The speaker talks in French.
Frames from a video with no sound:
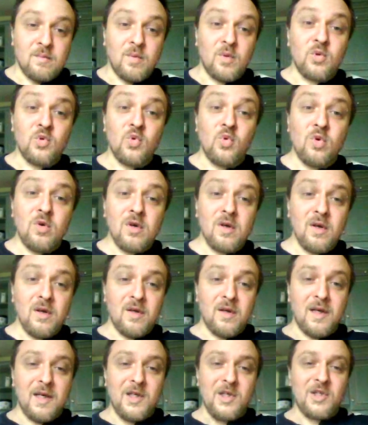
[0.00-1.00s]

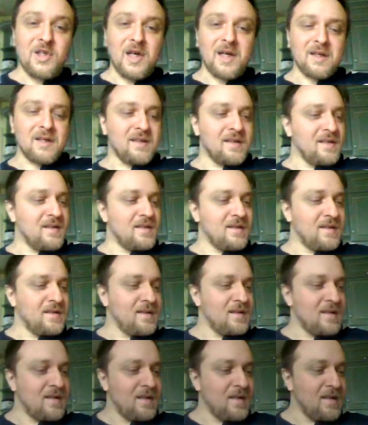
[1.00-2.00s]
Bonjour les gens,
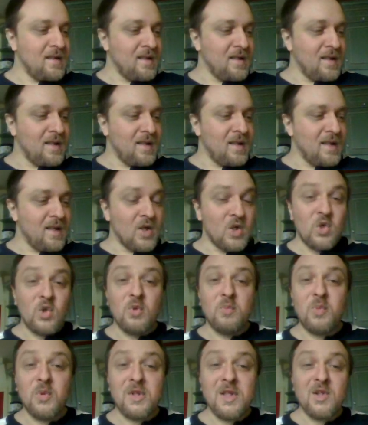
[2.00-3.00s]

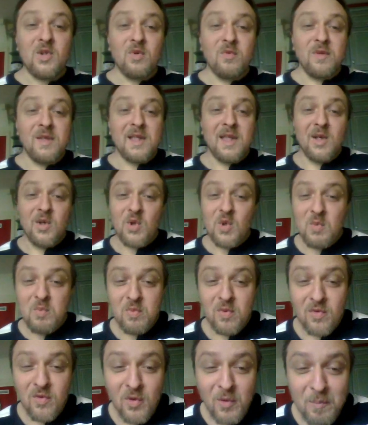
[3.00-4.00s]
une petite vidéo
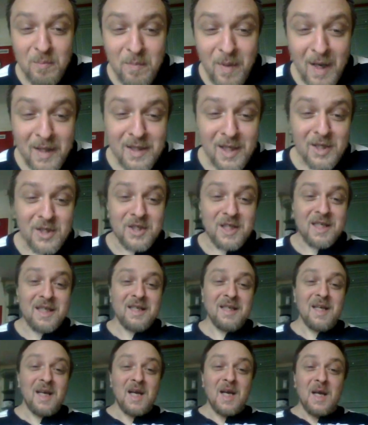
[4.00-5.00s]
pour vous partager